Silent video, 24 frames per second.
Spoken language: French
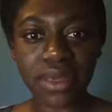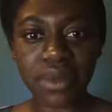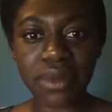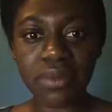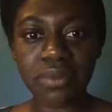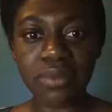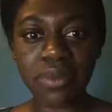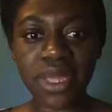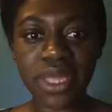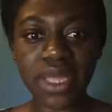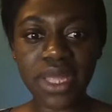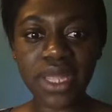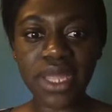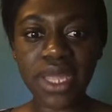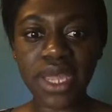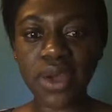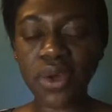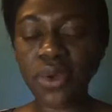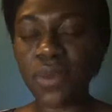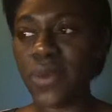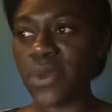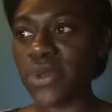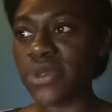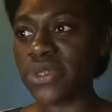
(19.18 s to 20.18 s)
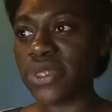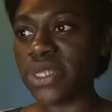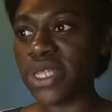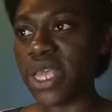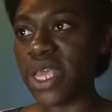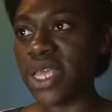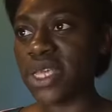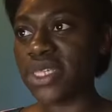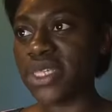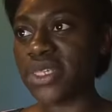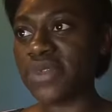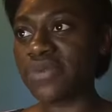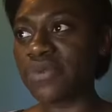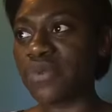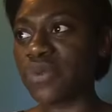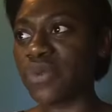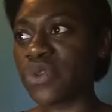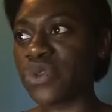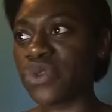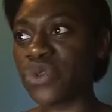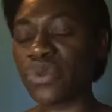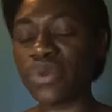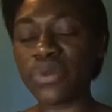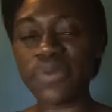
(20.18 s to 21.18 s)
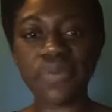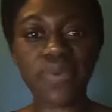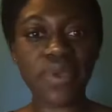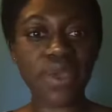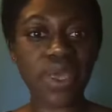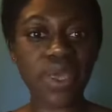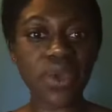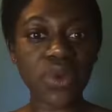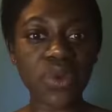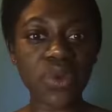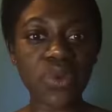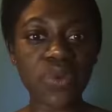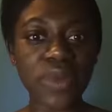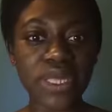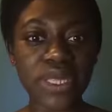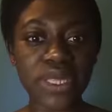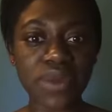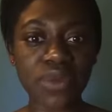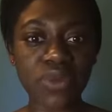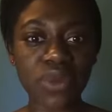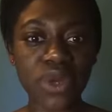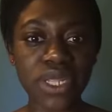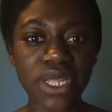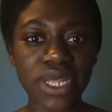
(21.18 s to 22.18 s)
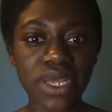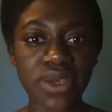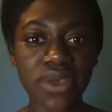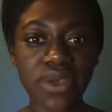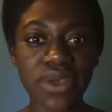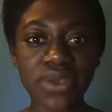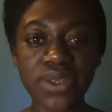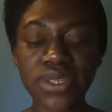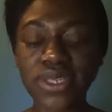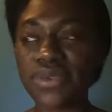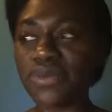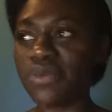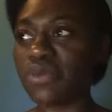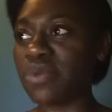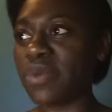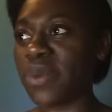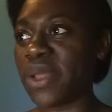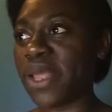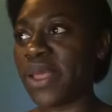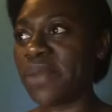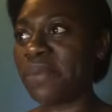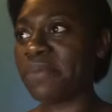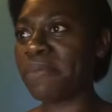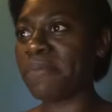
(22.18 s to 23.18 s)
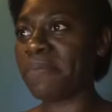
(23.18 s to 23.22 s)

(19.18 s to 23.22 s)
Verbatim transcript: Mettez des commentaires si vous me suivez ou mettez-moi des cœurs s'il vous plaît.